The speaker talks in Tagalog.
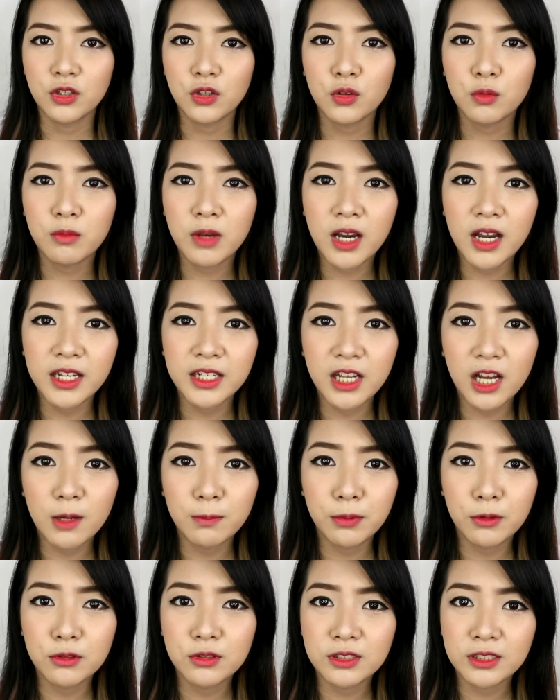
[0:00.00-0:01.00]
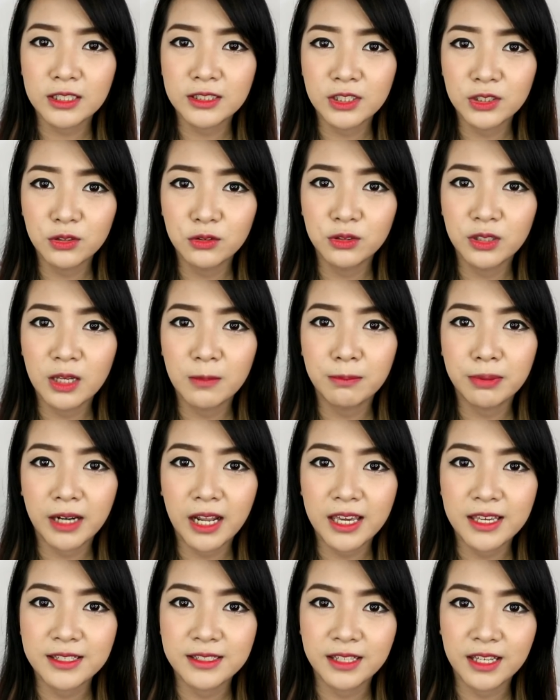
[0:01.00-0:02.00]
Yung mga nakapost kasi doon na
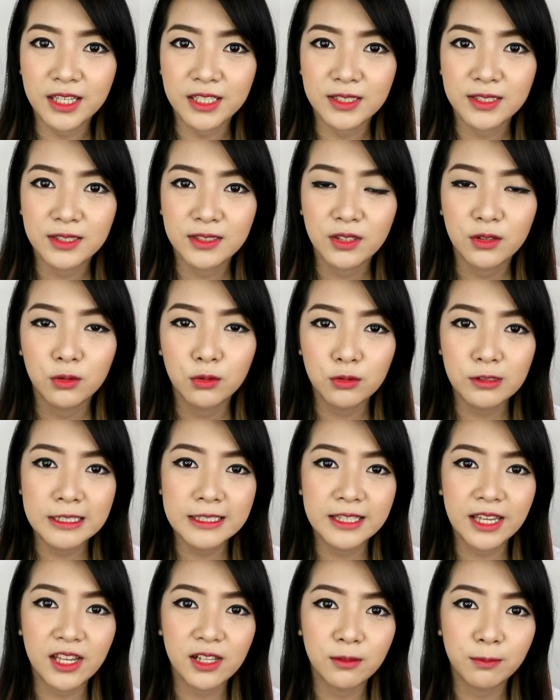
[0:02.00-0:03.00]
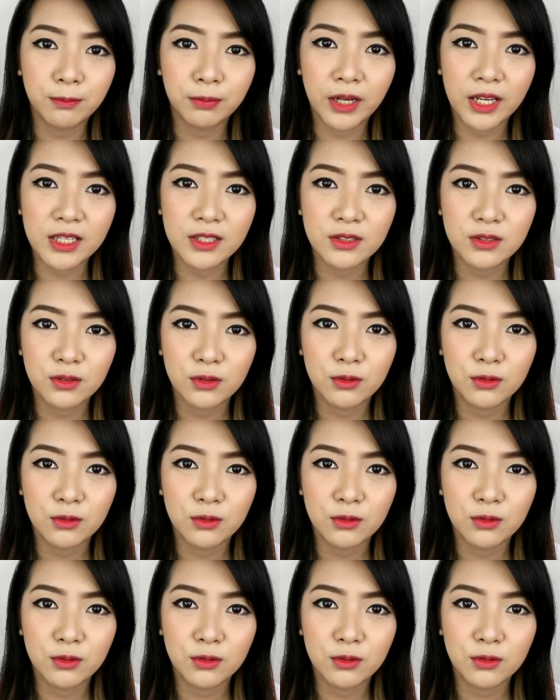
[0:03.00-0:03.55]
prices, wholesale price.